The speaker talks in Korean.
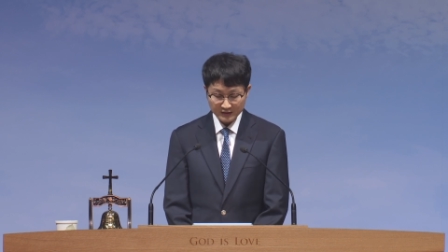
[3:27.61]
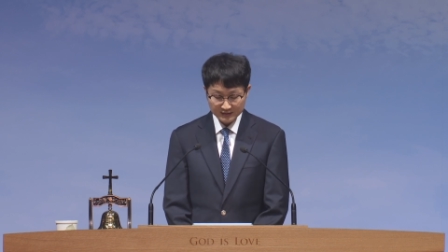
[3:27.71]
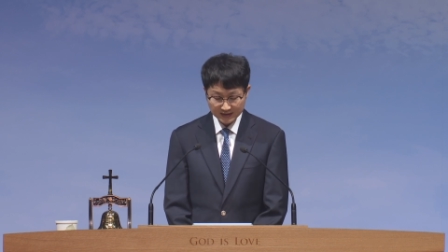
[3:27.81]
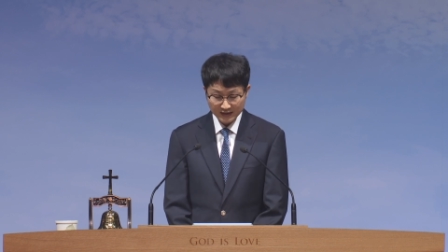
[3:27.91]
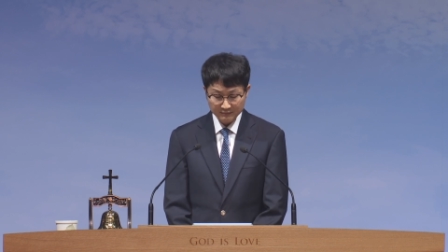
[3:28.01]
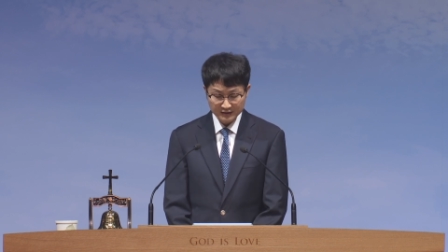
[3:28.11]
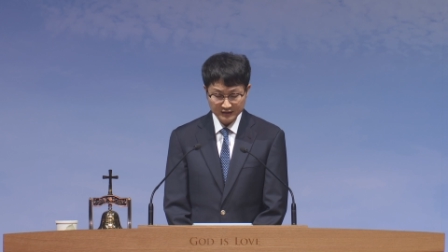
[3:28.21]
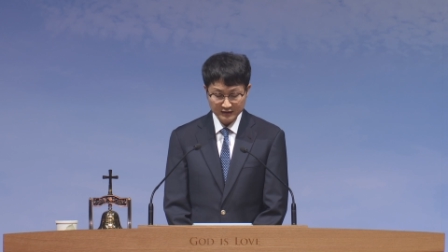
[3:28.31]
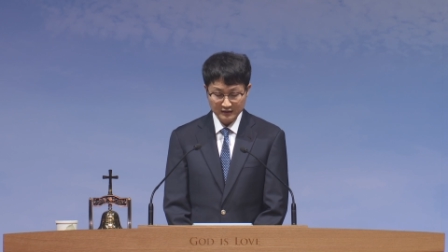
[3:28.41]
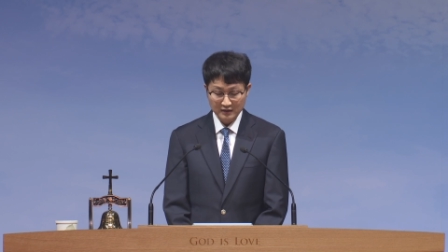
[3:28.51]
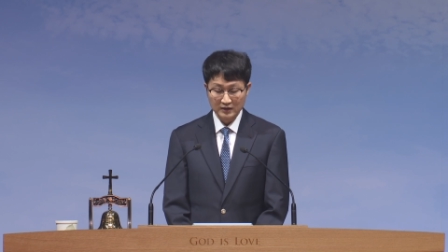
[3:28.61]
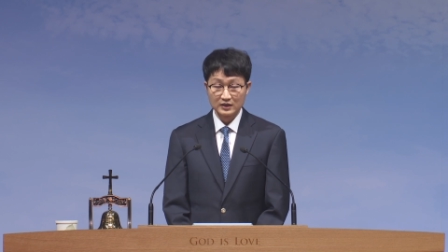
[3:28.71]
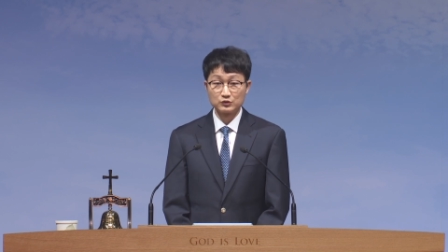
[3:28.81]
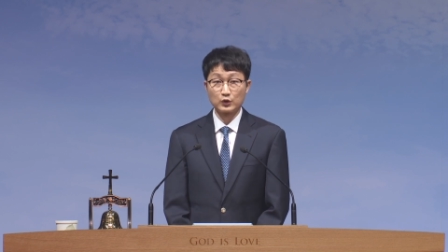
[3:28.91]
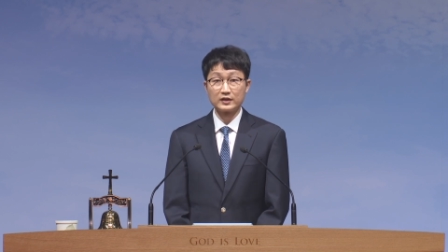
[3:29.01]
사람들이
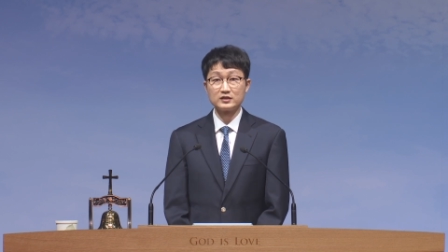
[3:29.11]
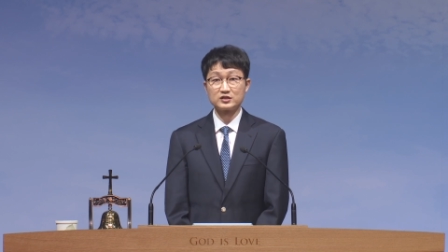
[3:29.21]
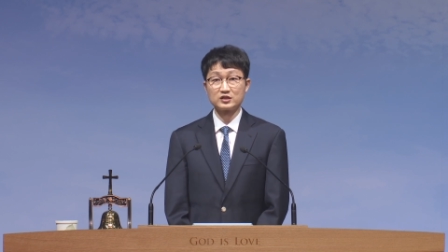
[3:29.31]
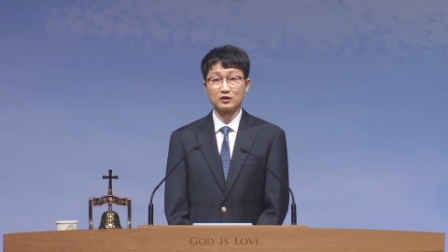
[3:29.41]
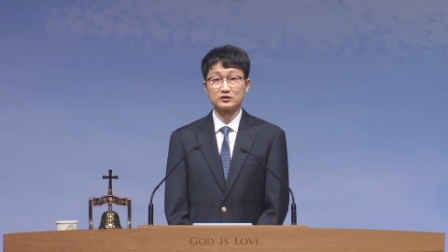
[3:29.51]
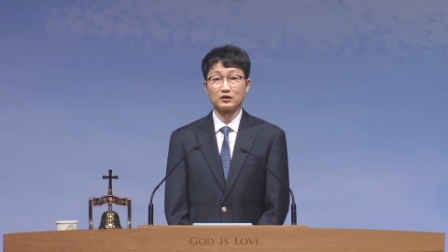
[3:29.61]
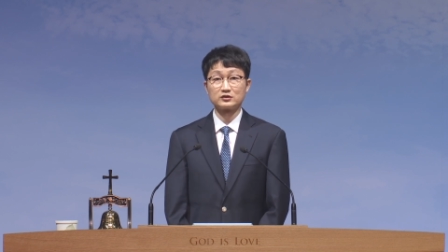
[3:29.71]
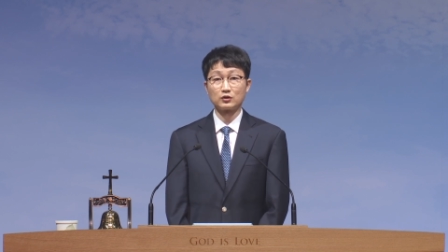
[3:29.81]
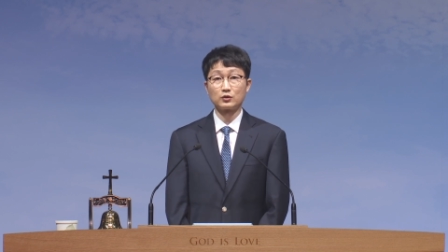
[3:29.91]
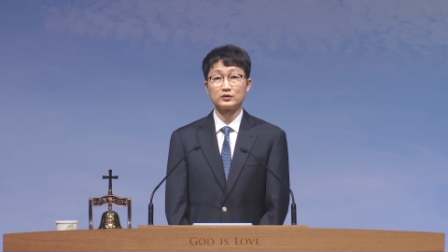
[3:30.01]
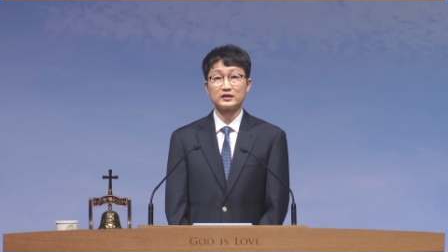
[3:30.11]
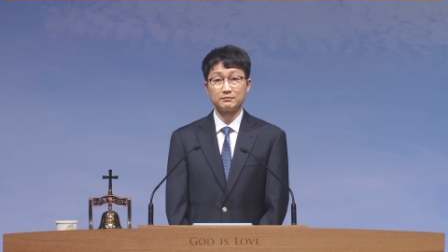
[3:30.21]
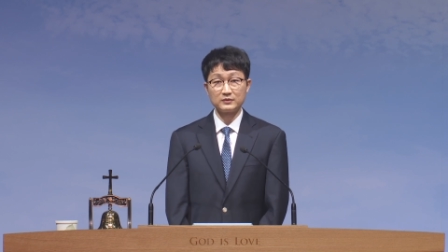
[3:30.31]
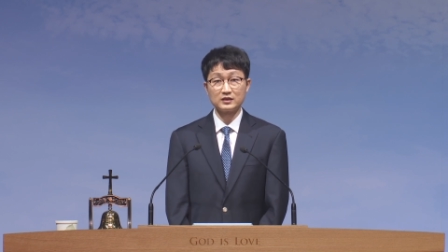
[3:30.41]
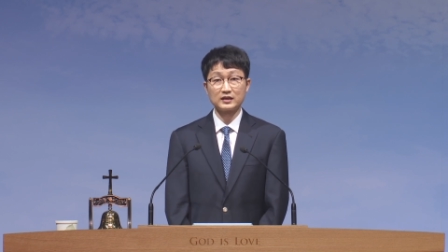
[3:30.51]
죄를 지어서 서로를
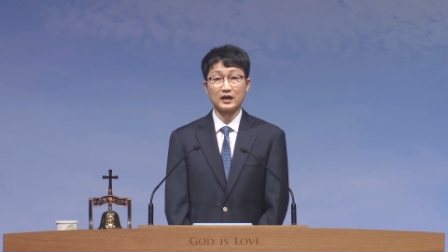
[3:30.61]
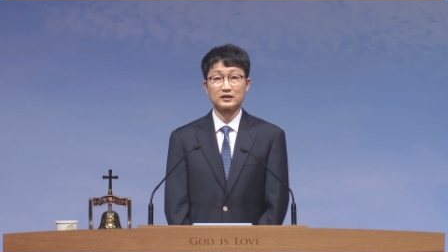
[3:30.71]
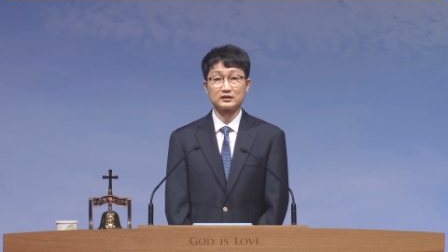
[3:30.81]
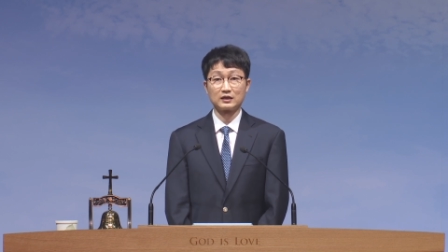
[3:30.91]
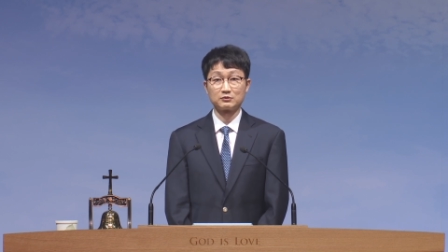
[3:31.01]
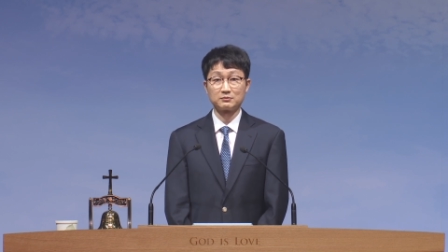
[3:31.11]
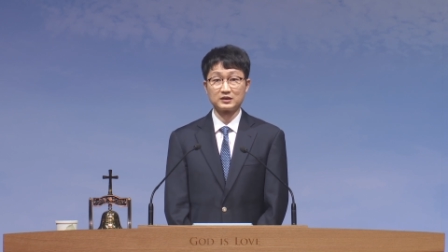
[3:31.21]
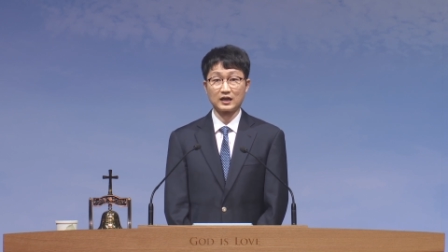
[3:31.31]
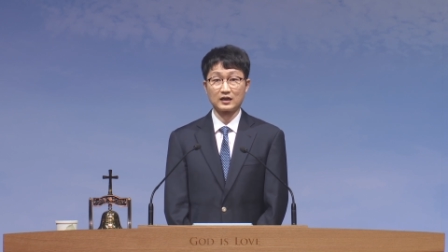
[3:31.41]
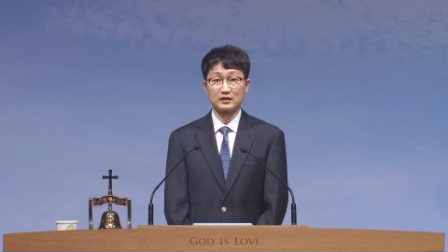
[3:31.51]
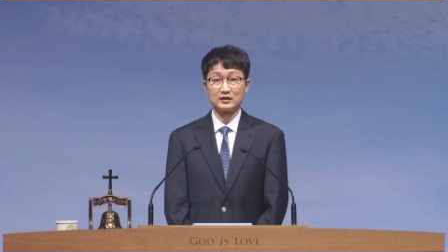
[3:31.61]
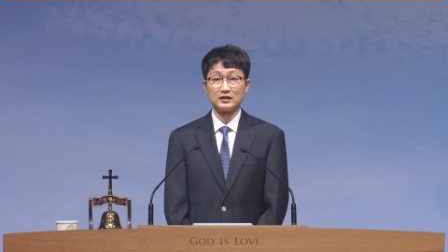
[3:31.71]
힘들게 하기 때문입니다.